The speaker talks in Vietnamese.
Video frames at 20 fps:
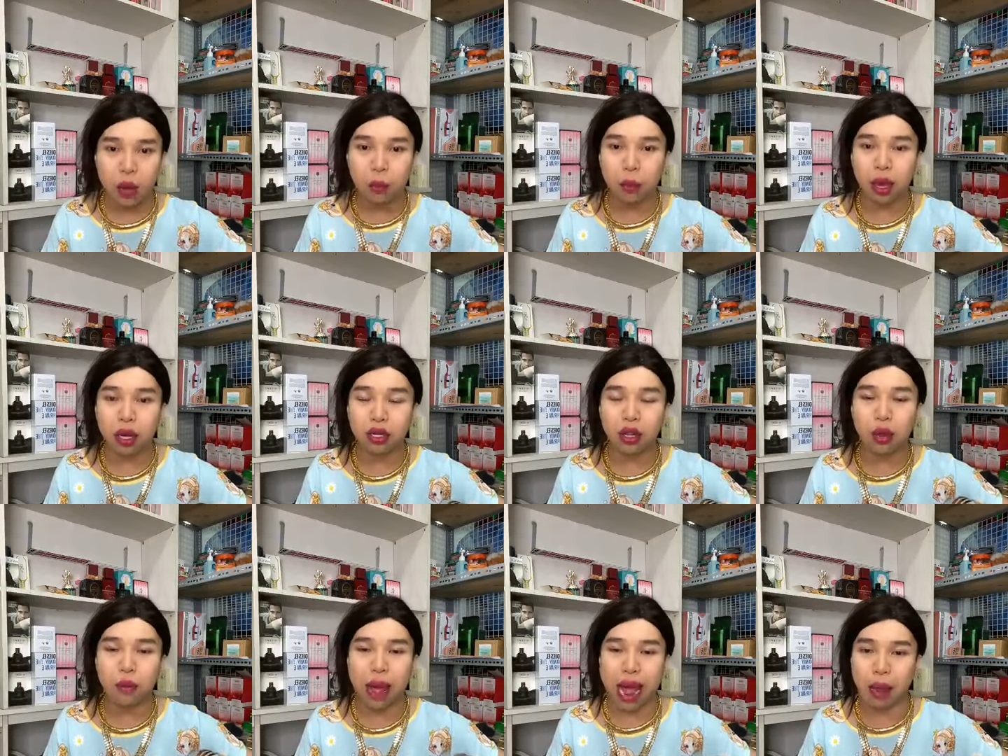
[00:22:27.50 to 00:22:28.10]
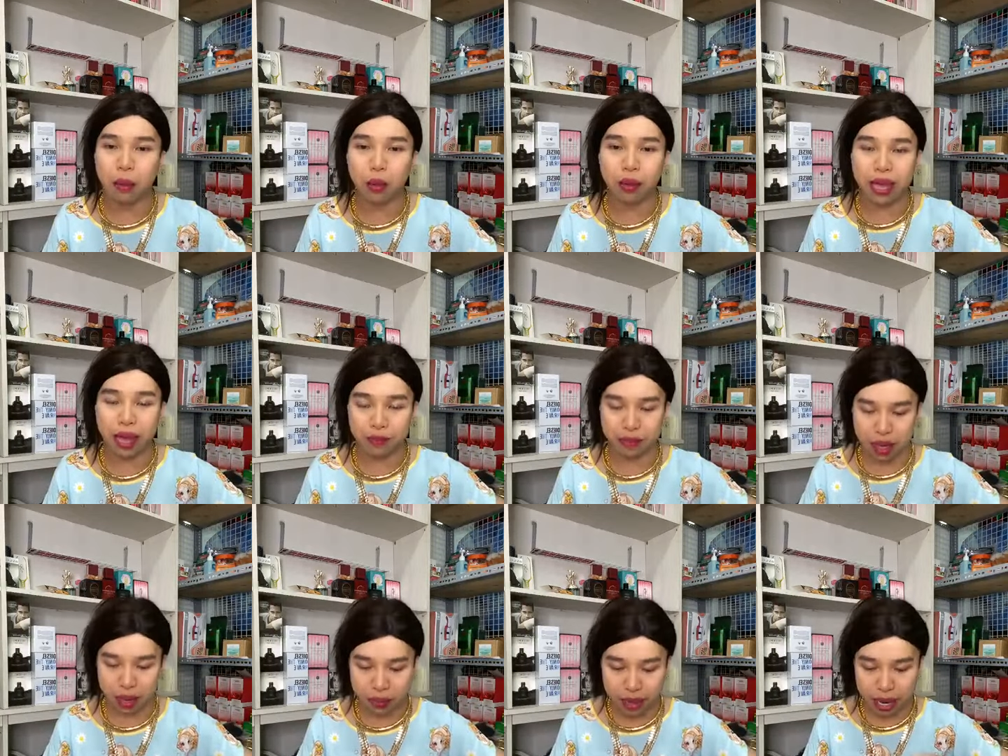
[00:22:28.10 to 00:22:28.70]
bình thường bán
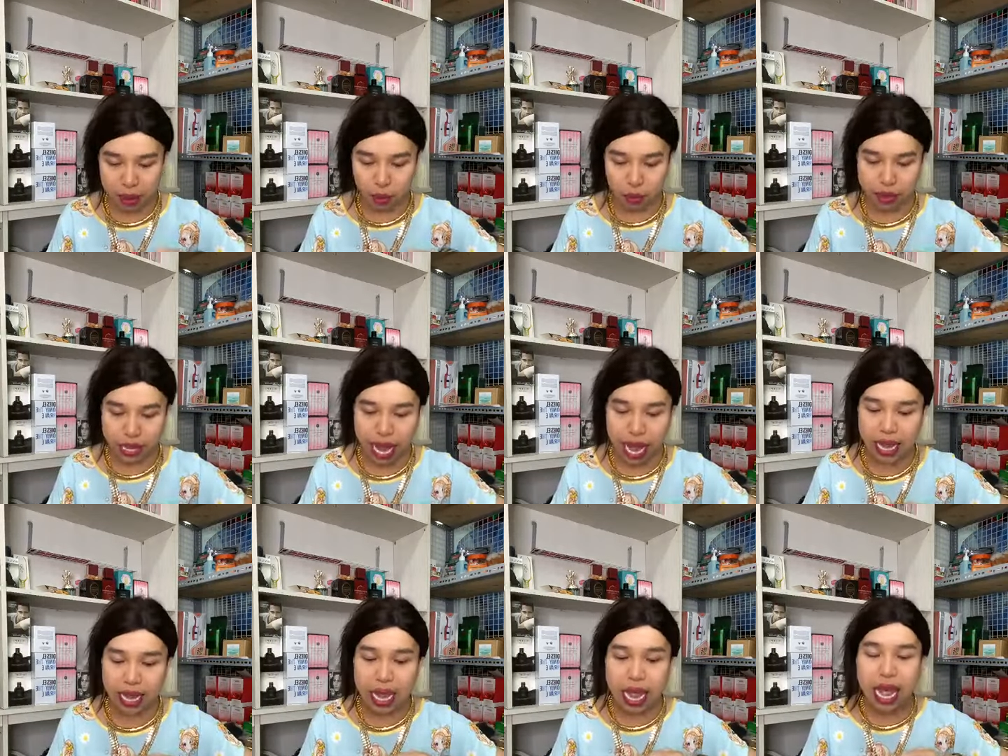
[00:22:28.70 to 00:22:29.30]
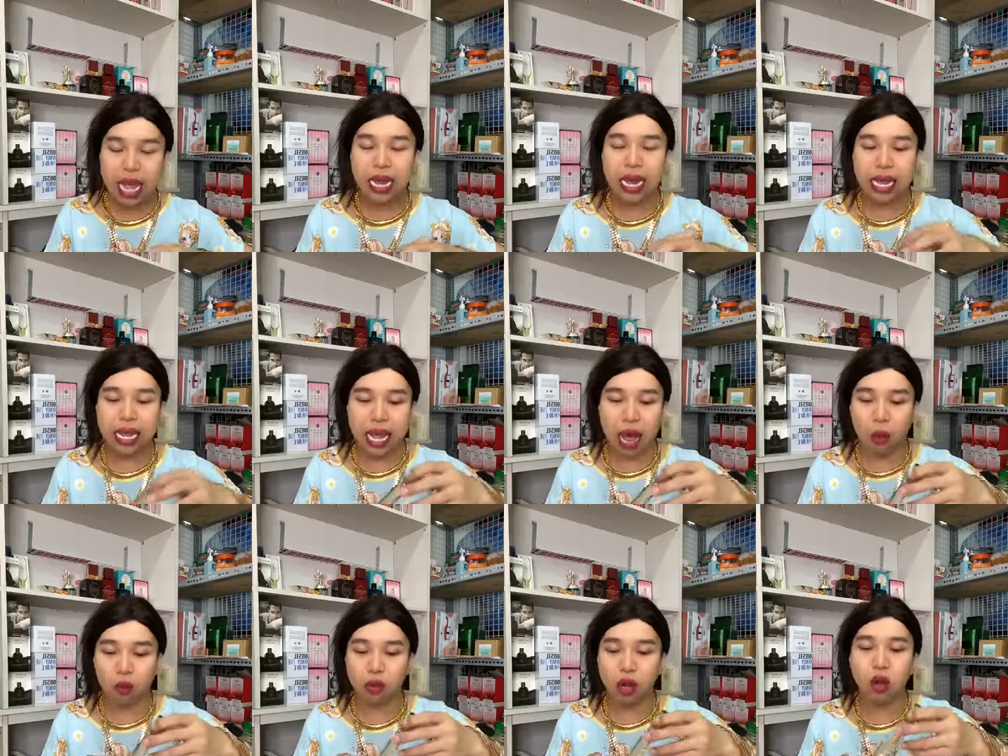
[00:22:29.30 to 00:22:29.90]
180 ngàn một chai cái
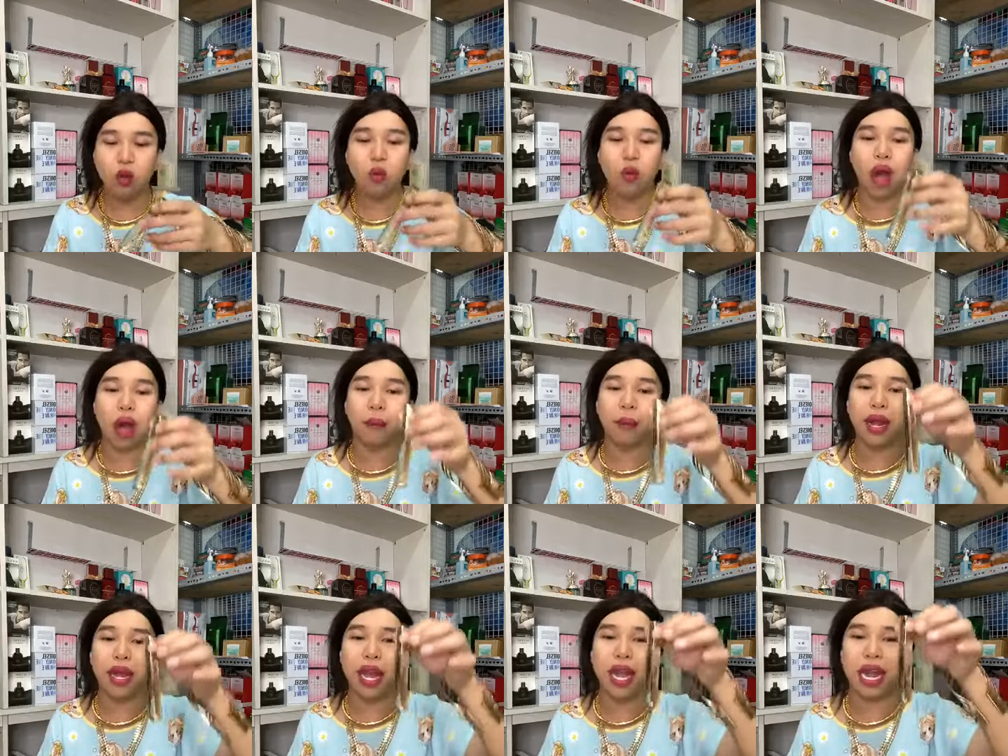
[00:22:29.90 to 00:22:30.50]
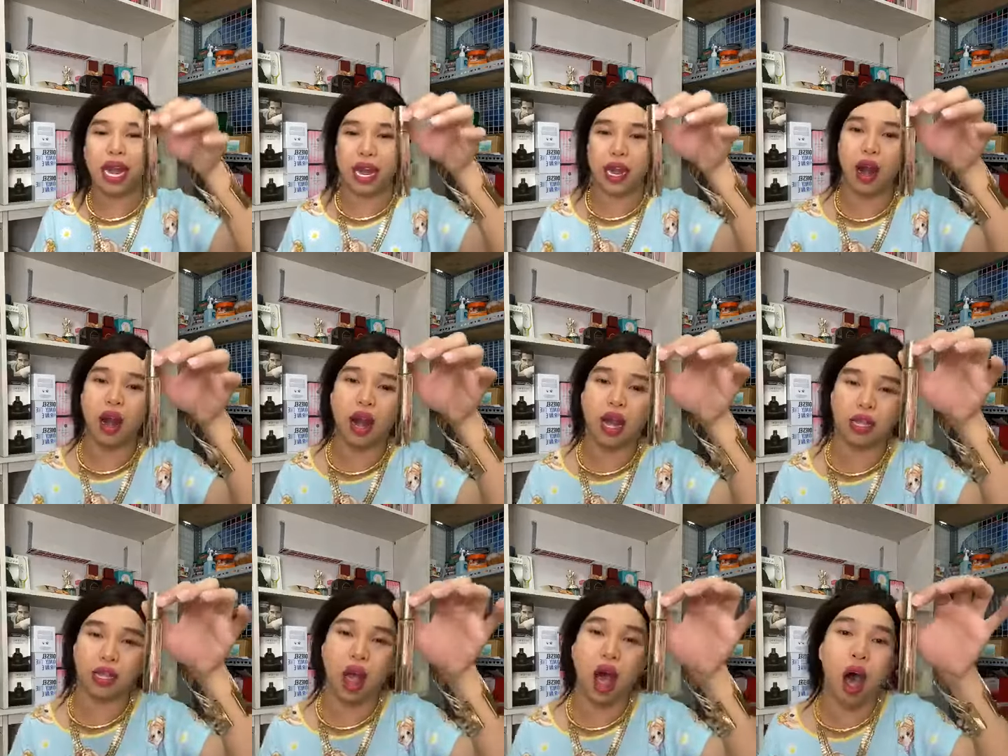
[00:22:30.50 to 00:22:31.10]
dòng nước hoa mini này rất
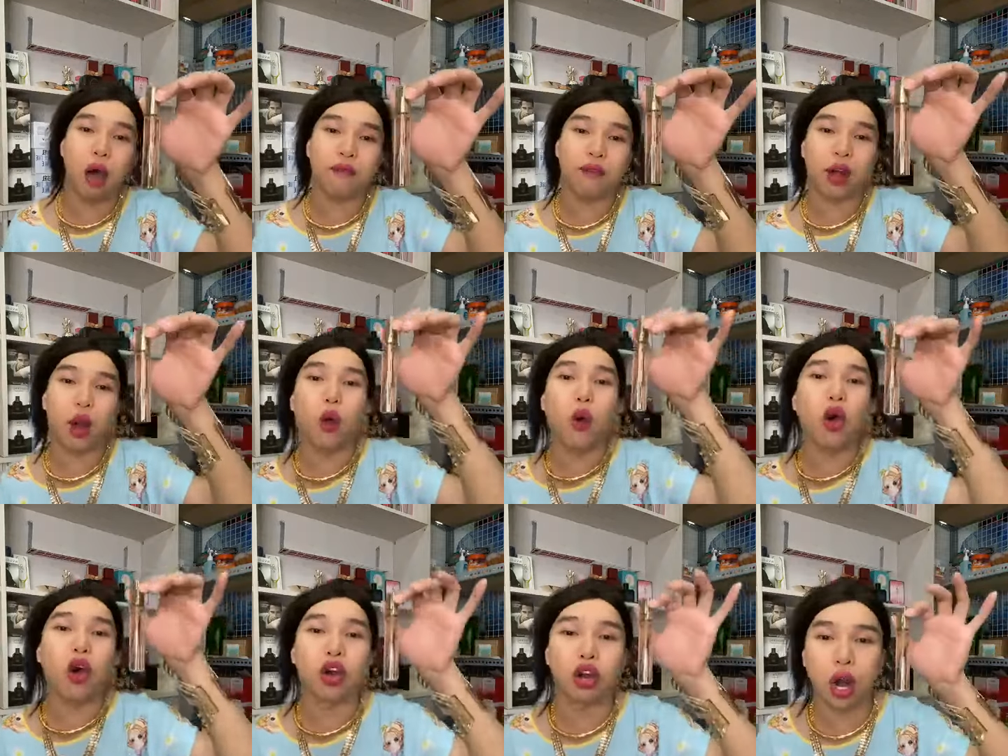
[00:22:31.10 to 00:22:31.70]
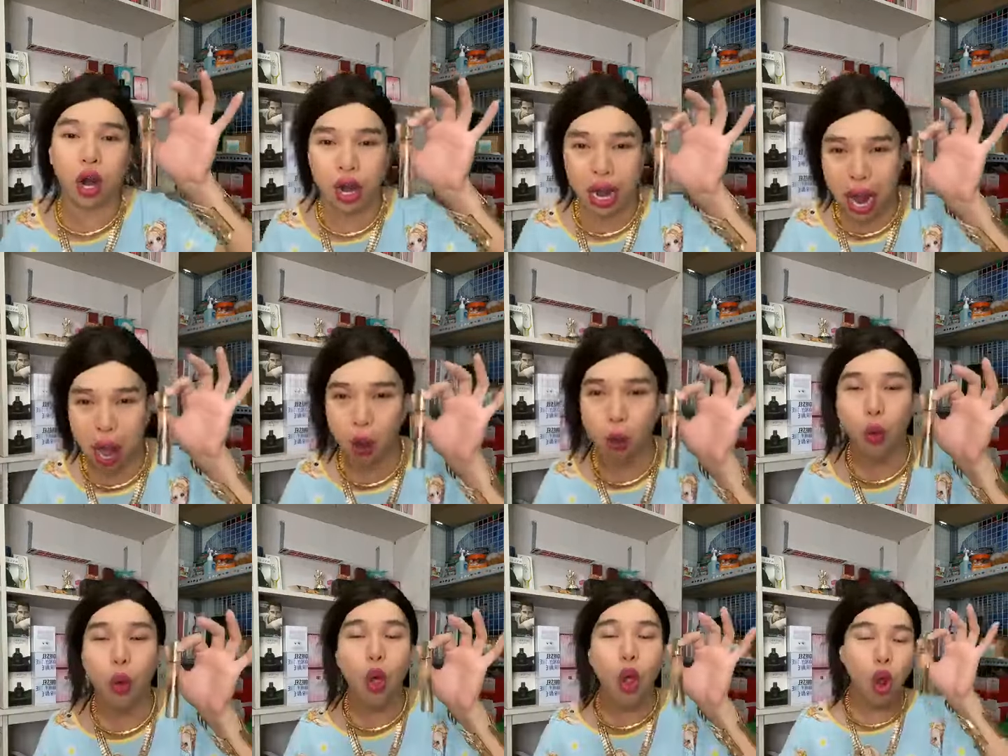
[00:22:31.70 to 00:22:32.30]
là thơm và lưu hương rất
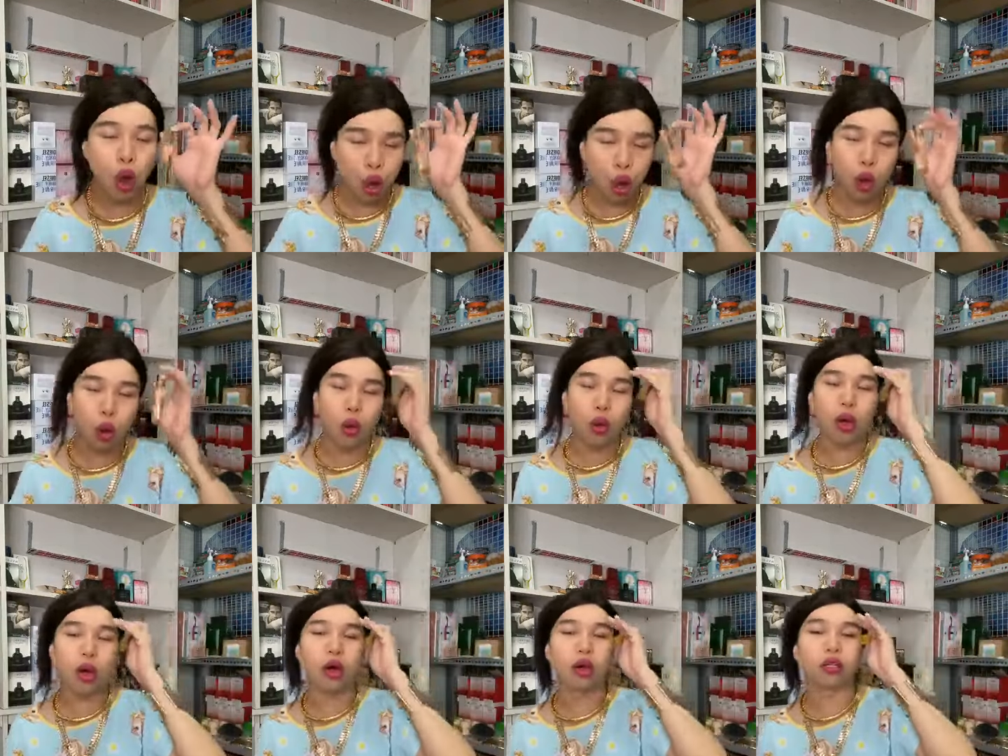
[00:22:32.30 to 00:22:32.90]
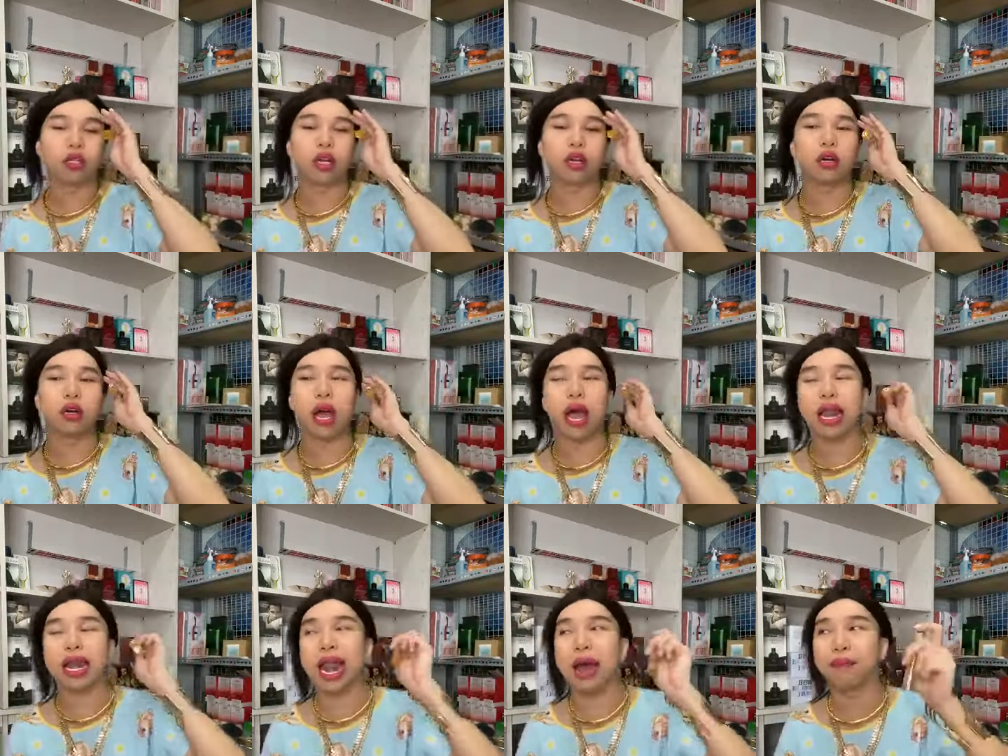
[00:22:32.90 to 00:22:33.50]
lâu lưu hương từ
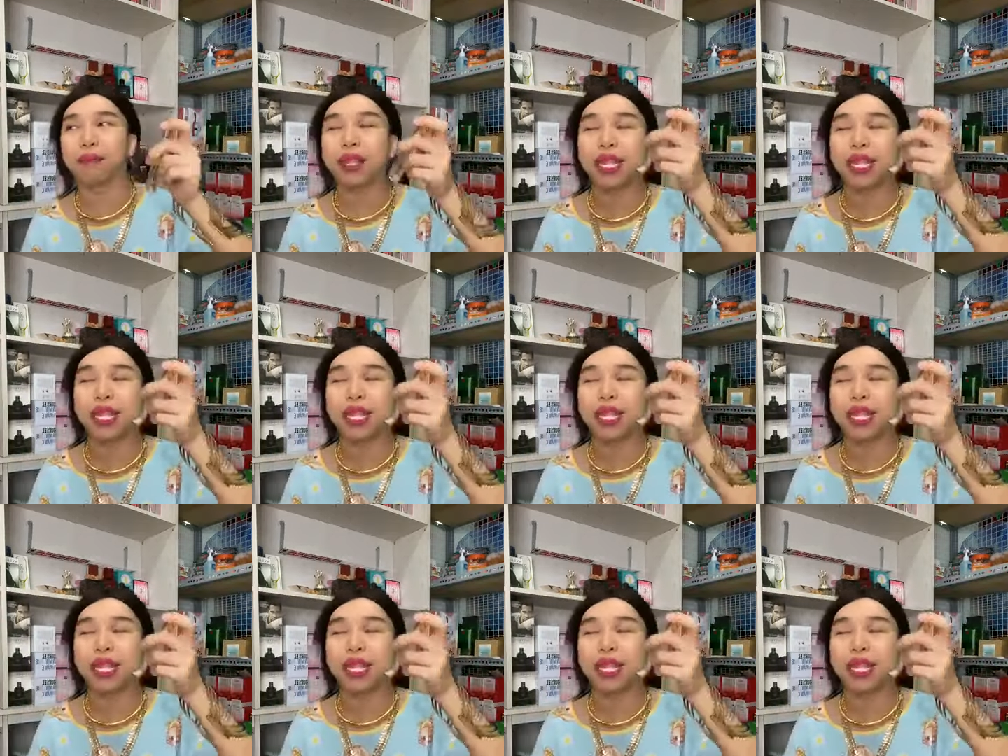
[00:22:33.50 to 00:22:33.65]
5 à,